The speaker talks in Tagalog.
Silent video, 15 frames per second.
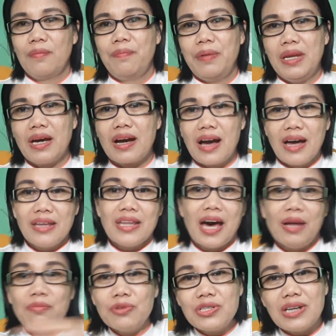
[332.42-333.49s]

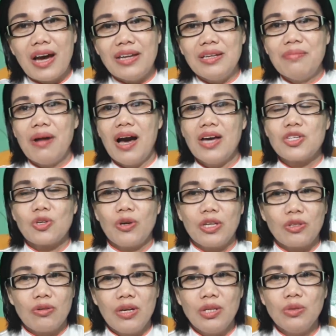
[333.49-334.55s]
pinaghahandaan mo siya, di ba? So,
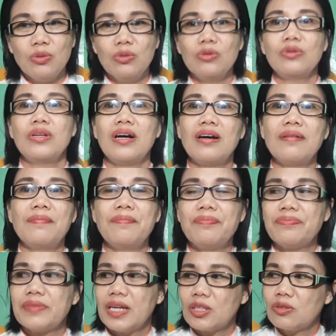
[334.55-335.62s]
ito na yung dulo
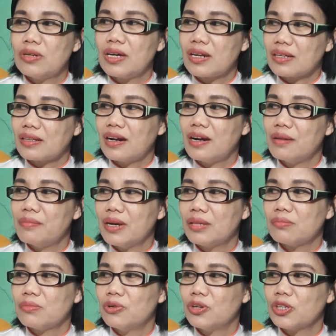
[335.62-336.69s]
ng, ito na yung
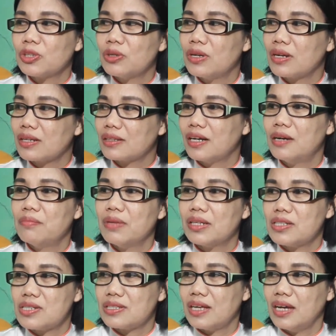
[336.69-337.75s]
retirement mo, ito na yung retirement
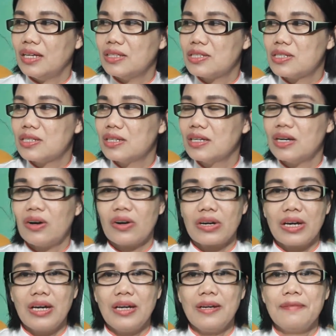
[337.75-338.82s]
stage,
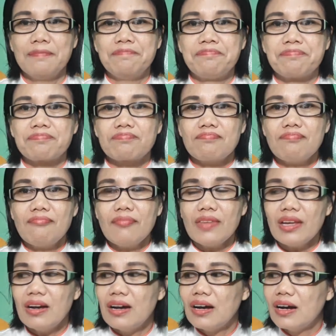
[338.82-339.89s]
okay?
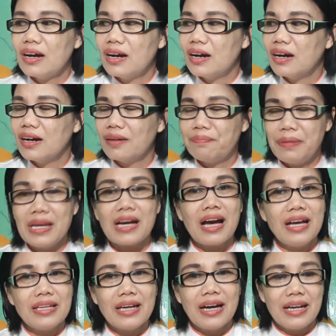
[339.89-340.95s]
Uh,
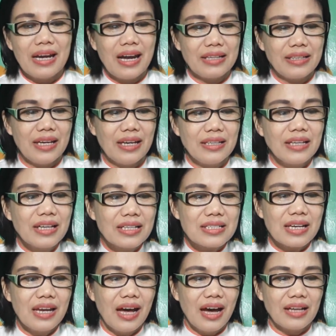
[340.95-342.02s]
pinaghahandaan natin. At higit
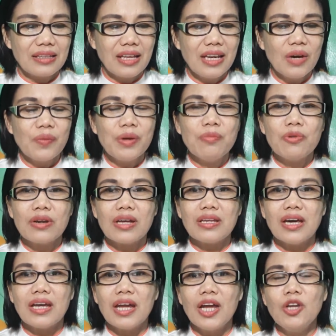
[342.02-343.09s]
sa lahat, tanawin mo na
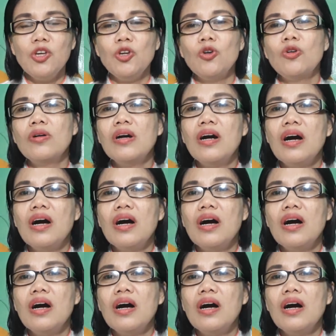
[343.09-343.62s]
din, ano yung